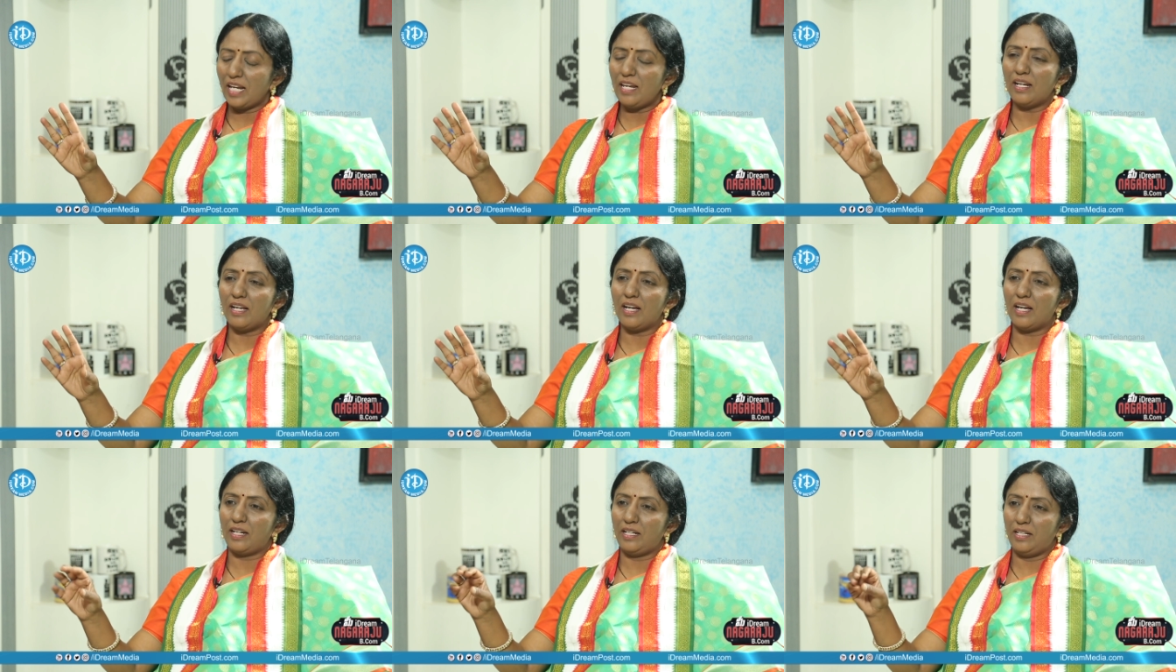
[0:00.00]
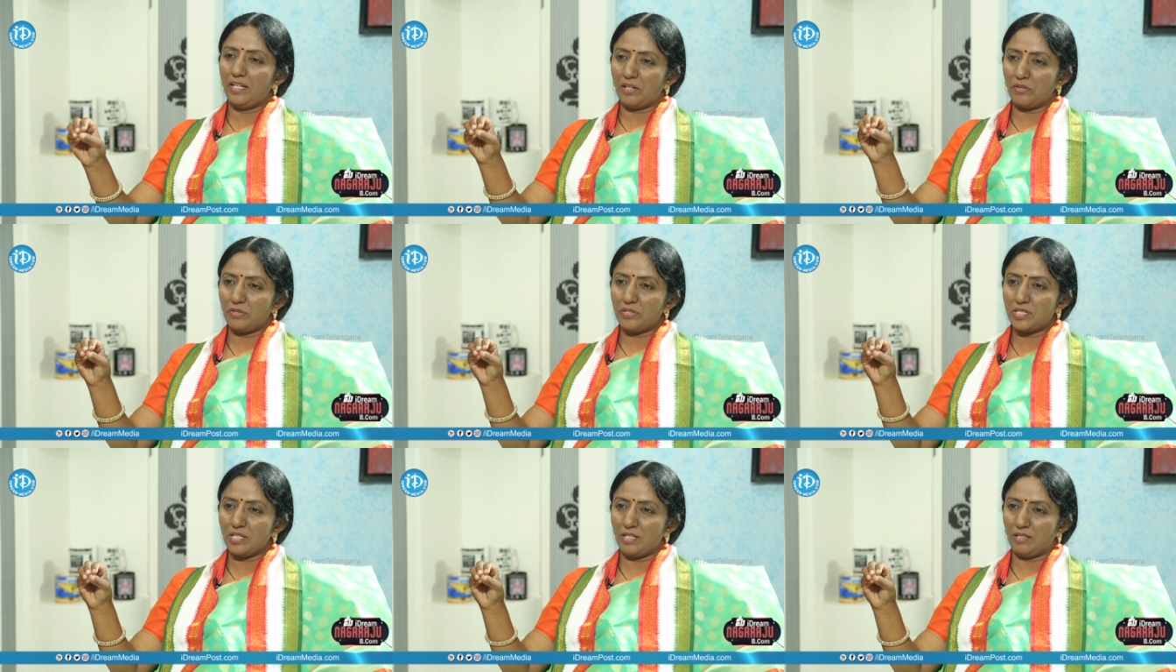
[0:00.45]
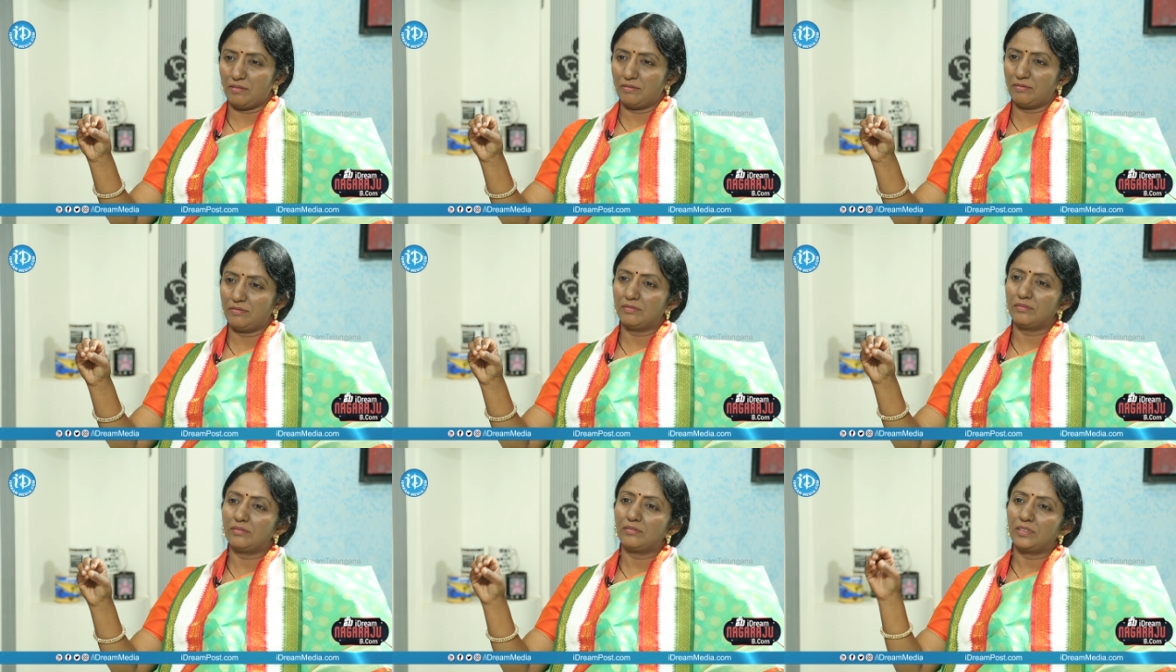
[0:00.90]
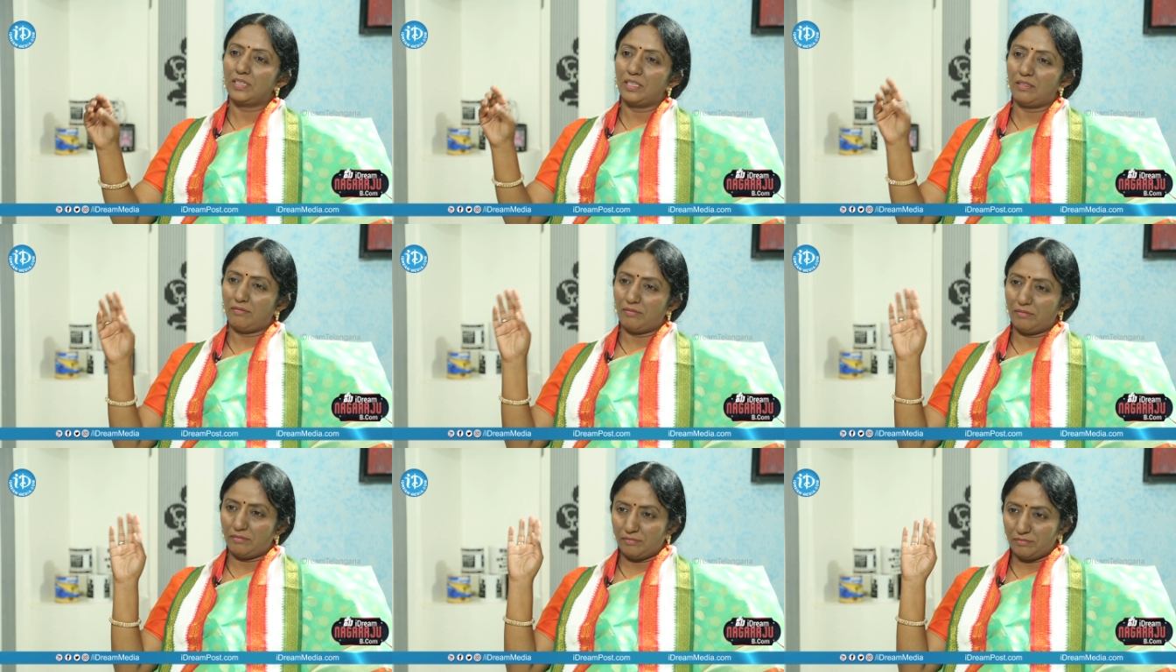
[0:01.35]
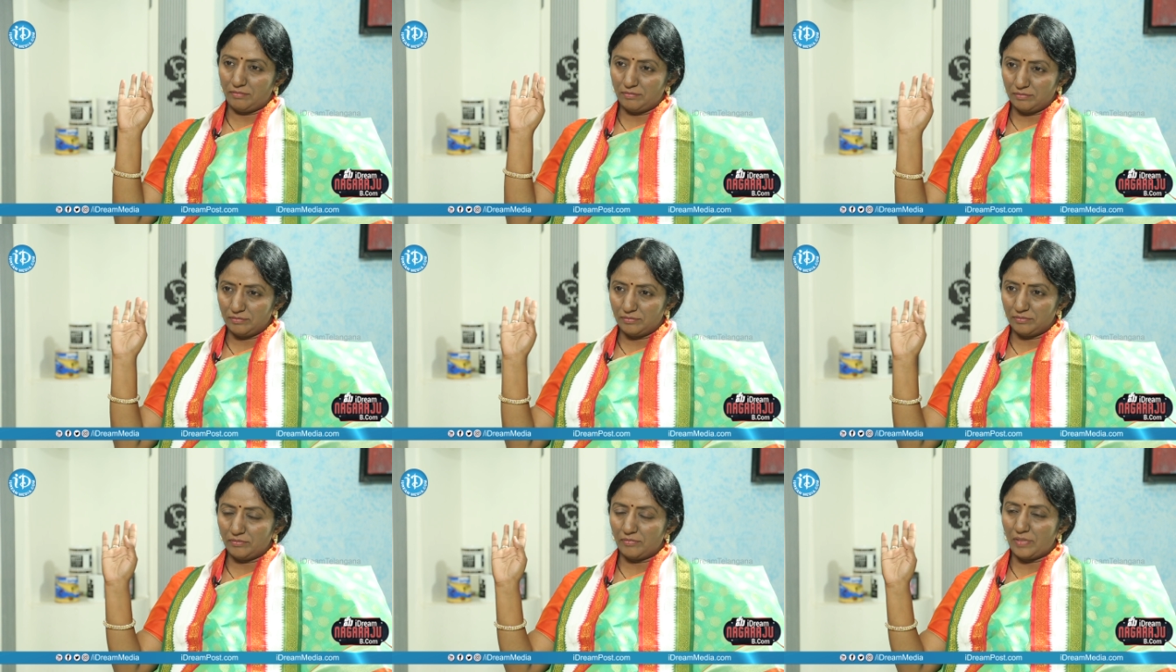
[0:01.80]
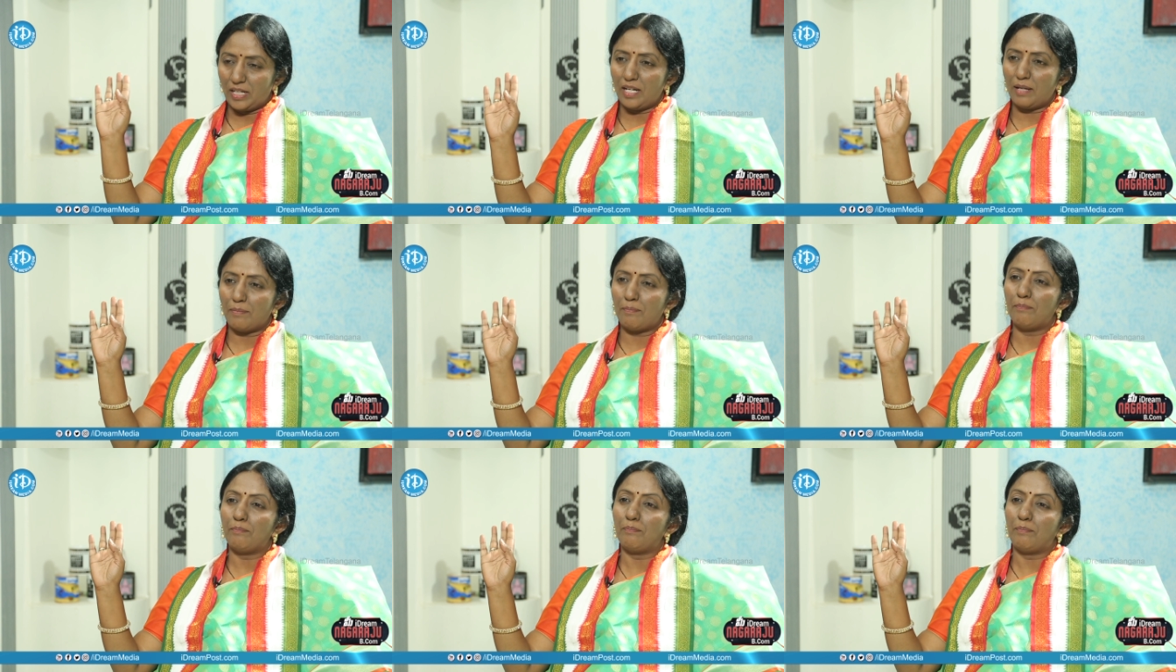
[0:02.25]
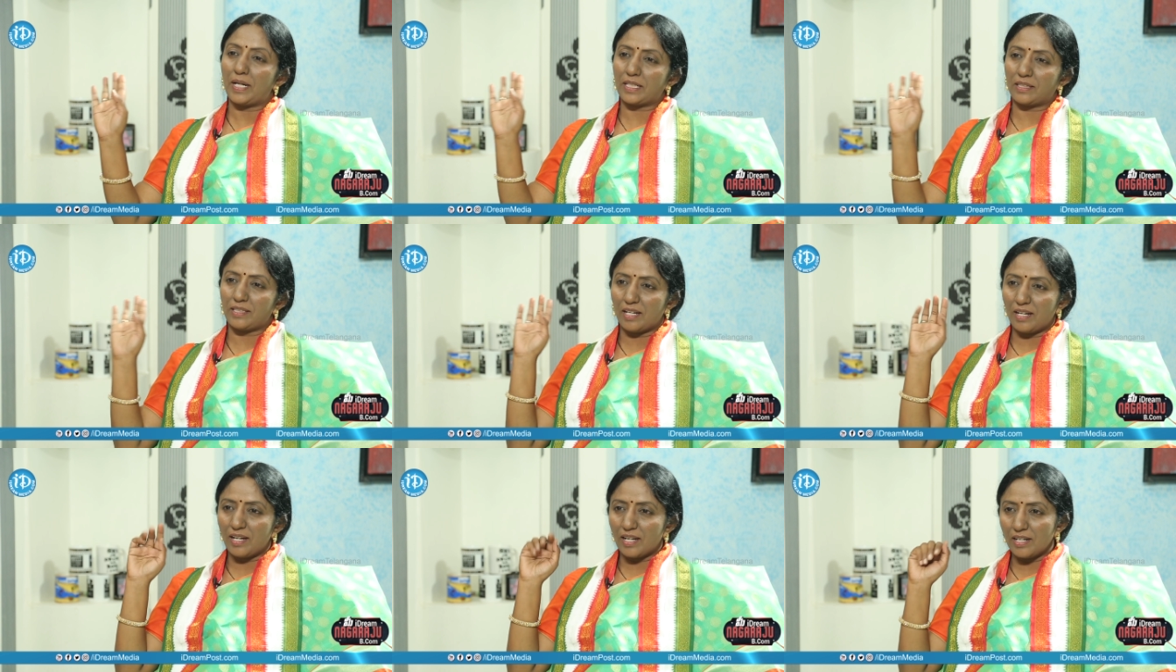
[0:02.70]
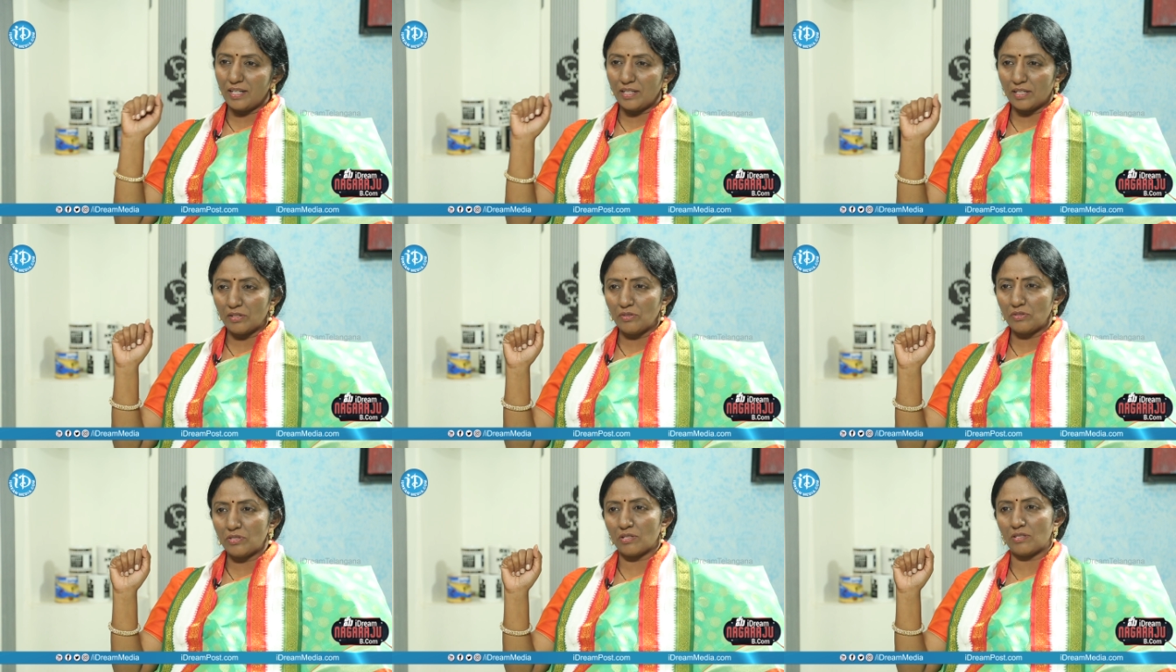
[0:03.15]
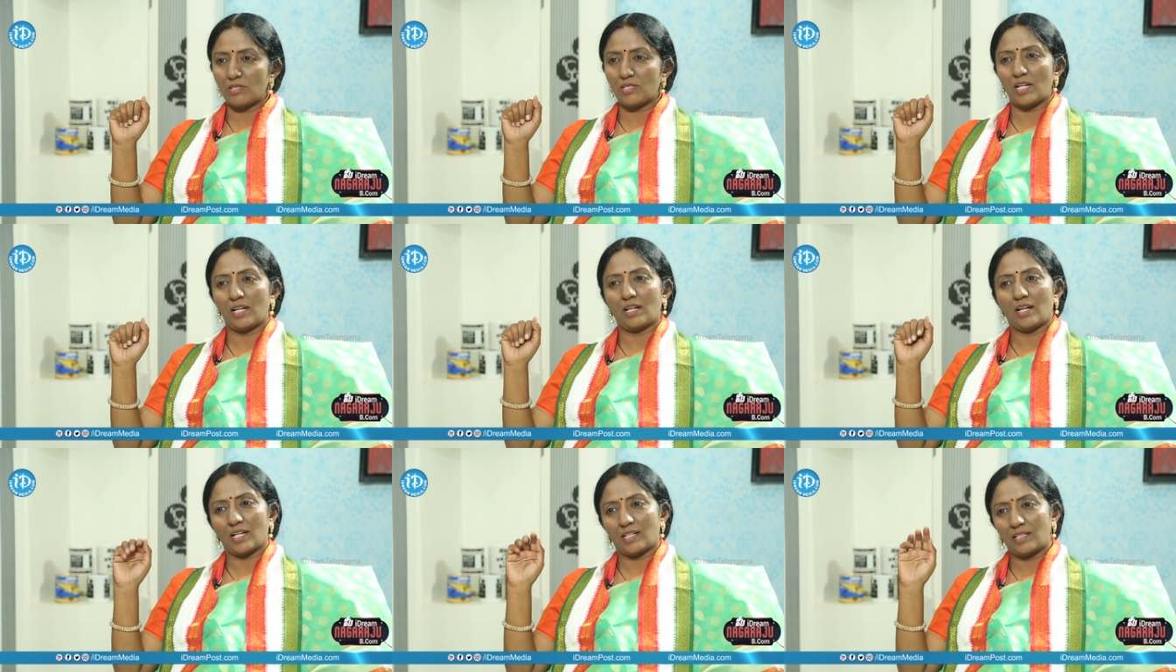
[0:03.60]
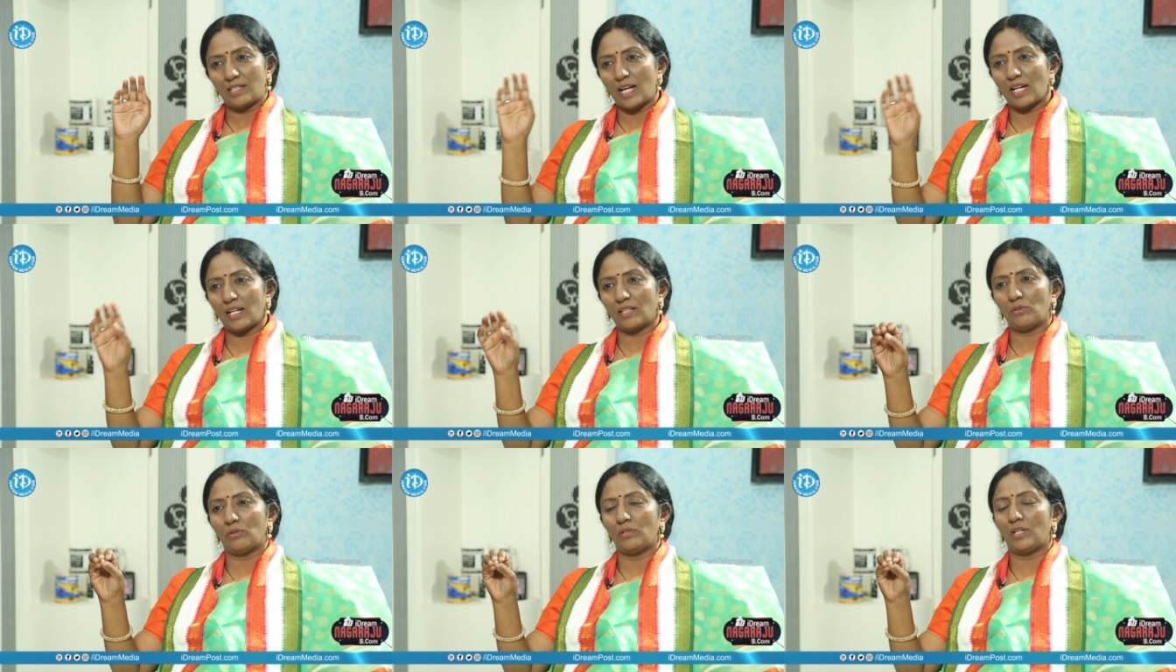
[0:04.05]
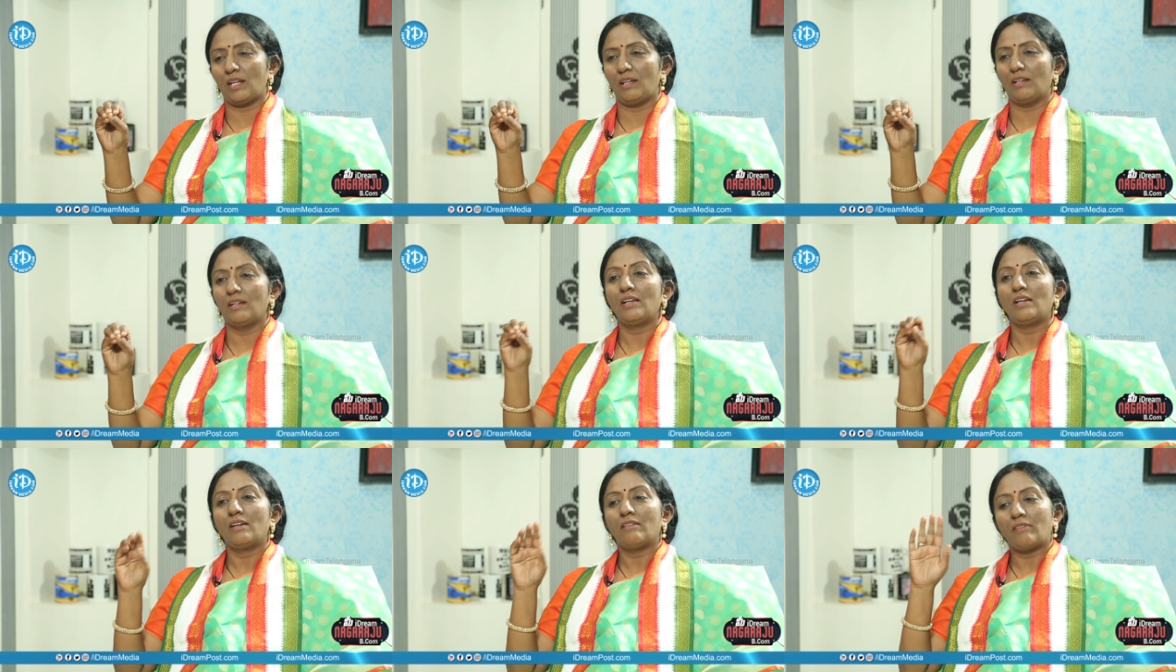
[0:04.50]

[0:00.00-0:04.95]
తల్లిగారింటికి వచ్చి వాళ్ళ భర్త గారి ఇంటి నుంచి వచ్చే కట్నాలతోటి